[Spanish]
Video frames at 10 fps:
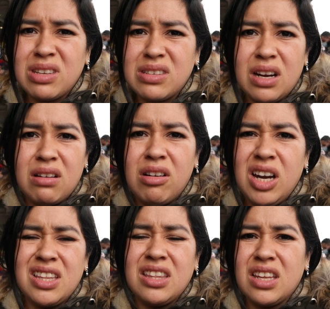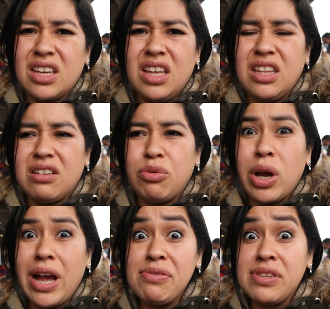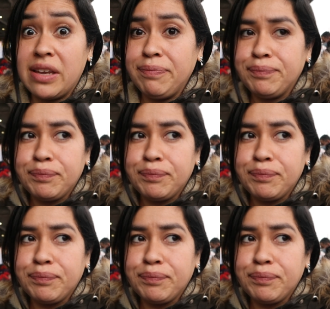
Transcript: hacer cola tanta gente como cansa.